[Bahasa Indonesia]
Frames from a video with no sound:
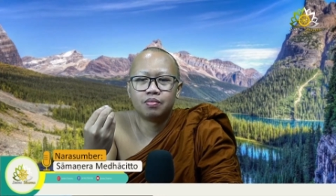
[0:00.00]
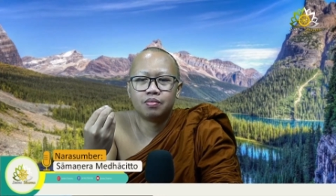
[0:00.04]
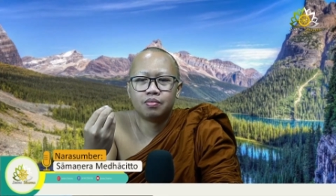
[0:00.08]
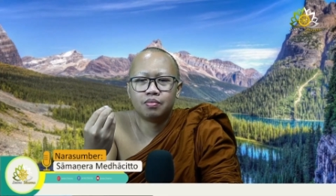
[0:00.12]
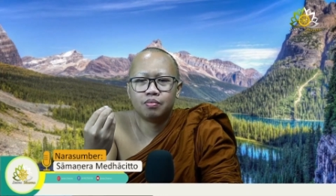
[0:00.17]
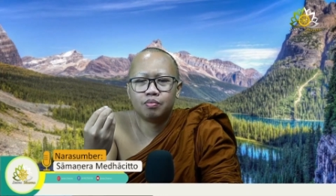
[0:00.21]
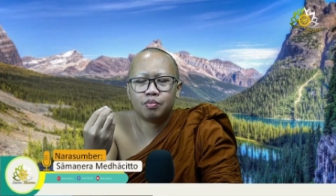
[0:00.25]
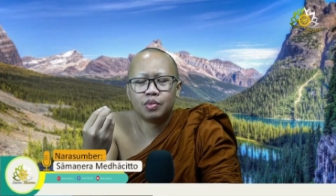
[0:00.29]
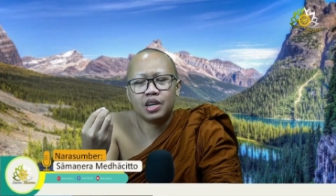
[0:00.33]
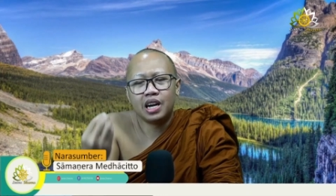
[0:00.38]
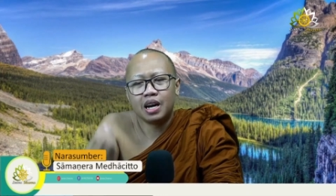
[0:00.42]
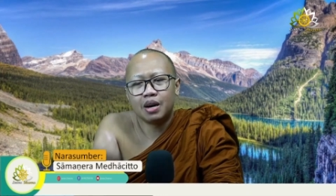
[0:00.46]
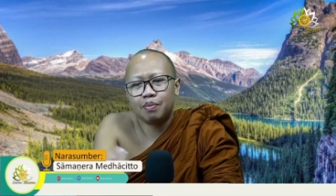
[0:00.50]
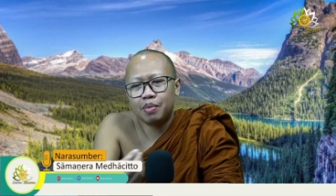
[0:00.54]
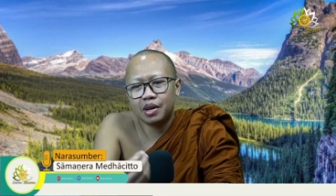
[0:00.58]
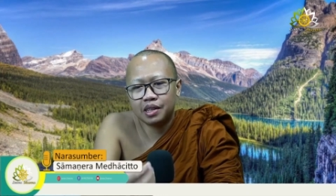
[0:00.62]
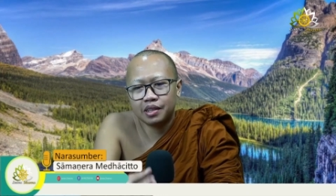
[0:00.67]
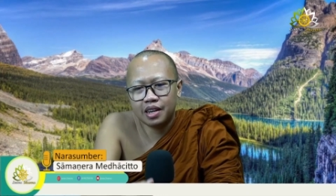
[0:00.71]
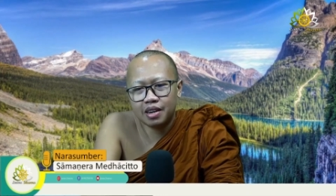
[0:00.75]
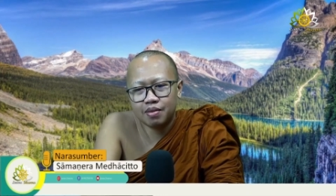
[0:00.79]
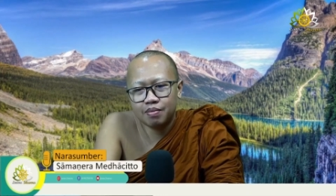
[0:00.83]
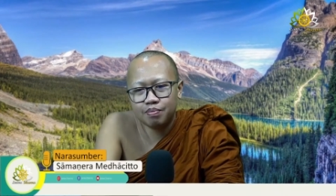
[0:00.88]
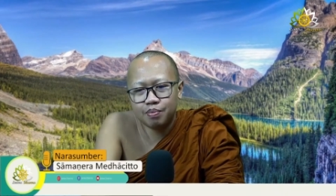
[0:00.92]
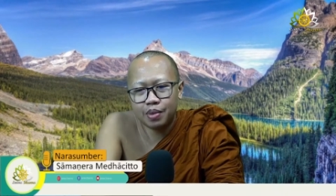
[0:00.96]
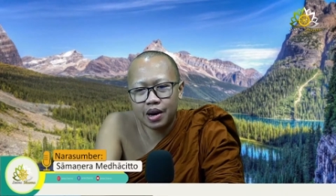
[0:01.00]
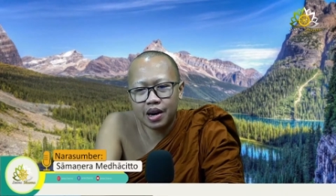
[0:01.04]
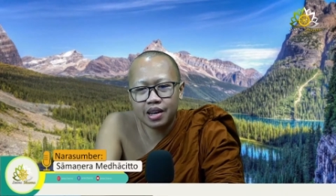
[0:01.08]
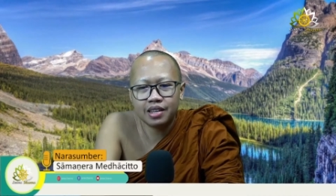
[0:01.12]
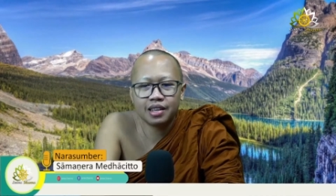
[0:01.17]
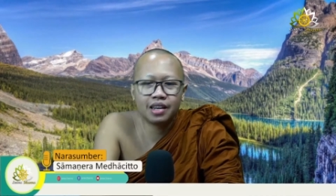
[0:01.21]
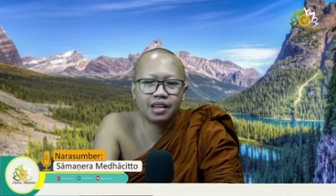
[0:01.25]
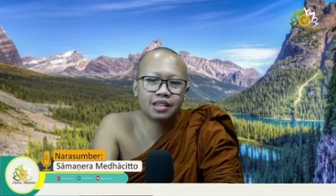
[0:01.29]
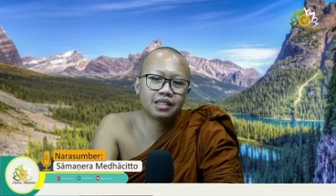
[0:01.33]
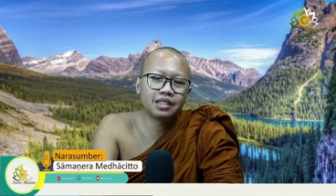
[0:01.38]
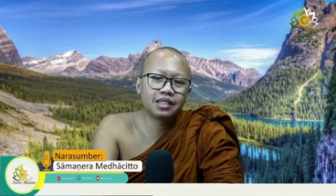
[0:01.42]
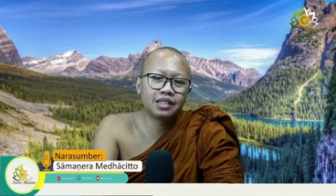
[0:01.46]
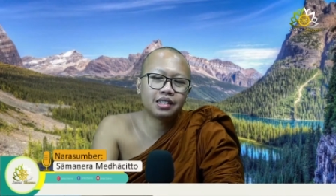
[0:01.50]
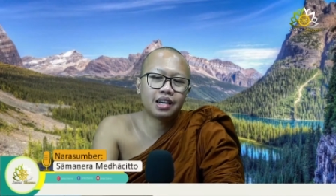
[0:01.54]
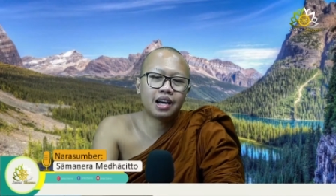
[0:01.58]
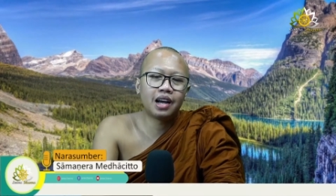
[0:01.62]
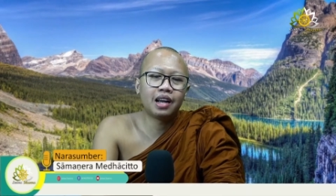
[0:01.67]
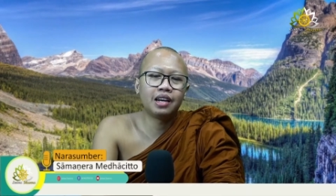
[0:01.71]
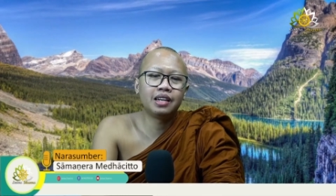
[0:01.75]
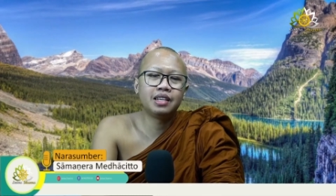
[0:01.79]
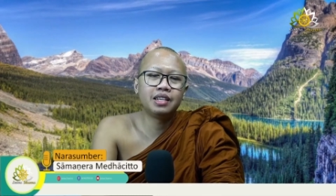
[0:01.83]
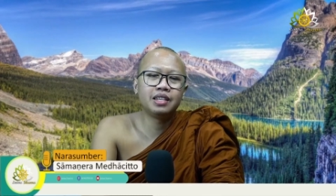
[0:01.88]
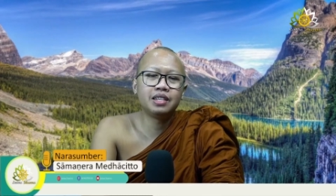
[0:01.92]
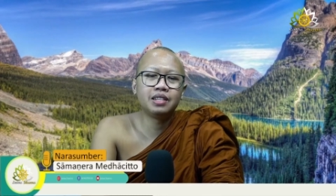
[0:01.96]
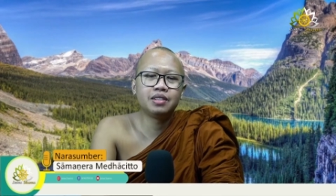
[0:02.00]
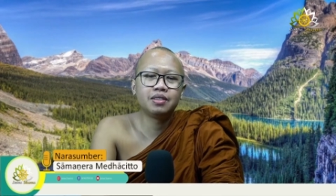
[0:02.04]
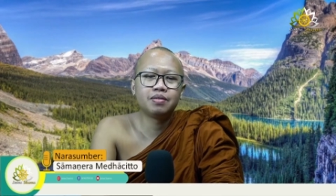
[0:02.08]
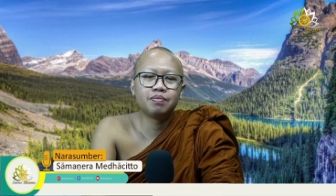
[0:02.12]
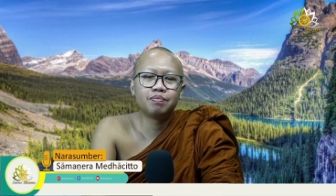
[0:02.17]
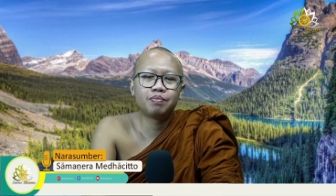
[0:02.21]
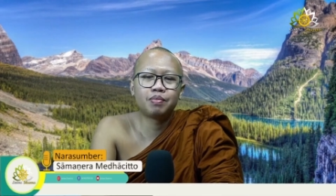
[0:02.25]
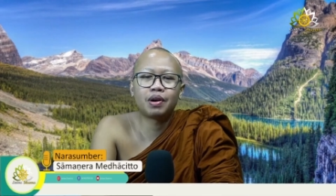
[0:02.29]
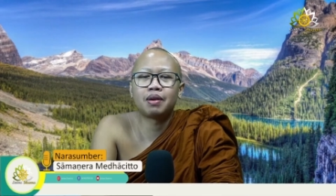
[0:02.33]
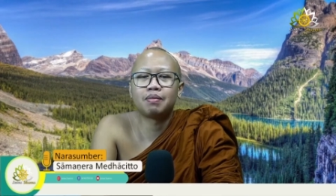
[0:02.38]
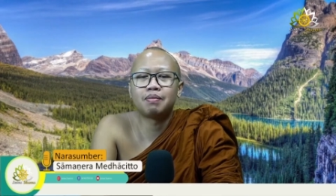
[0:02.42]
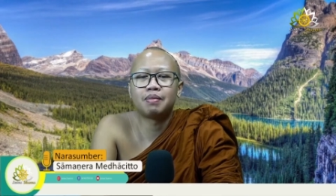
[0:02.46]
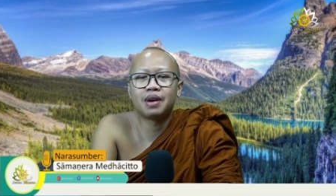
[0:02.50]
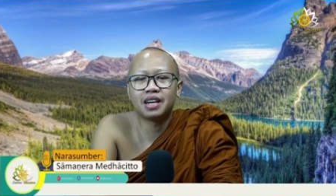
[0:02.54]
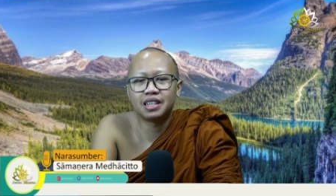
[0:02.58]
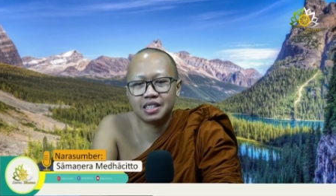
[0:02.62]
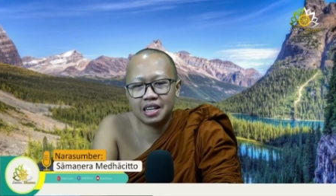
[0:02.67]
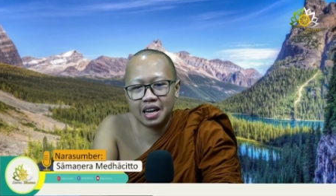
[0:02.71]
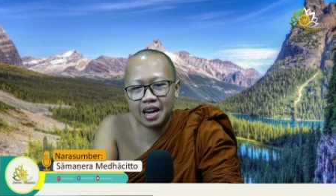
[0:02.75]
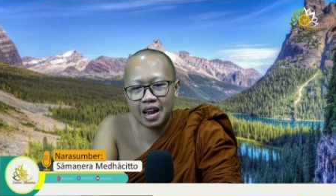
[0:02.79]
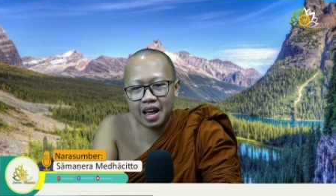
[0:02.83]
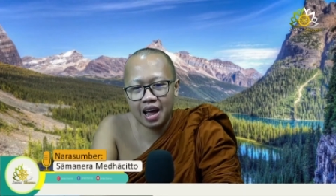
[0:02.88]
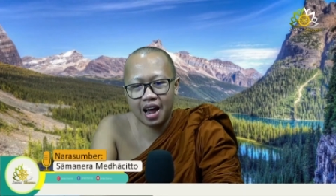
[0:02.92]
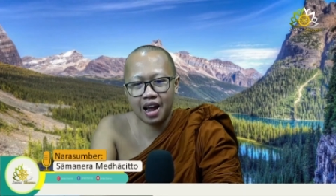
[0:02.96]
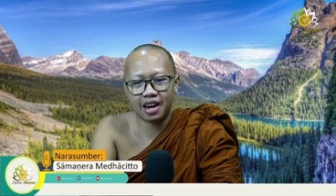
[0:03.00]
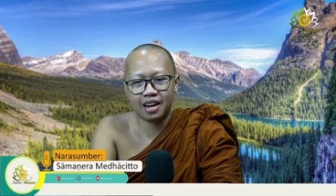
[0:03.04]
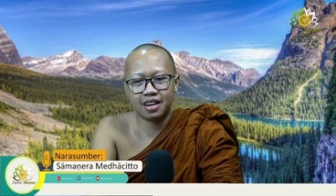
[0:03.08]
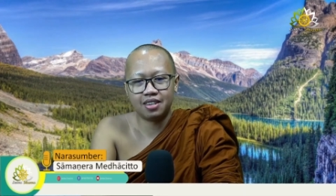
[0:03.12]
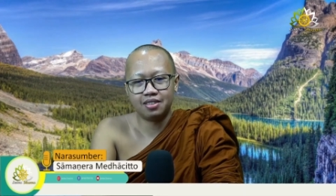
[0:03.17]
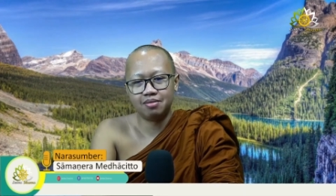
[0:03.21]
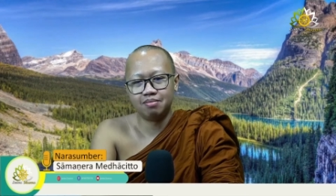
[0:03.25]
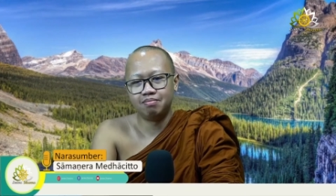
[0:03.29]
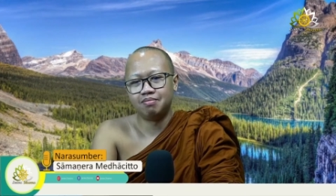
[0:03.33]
mendapatkan banyak sekali permasalahan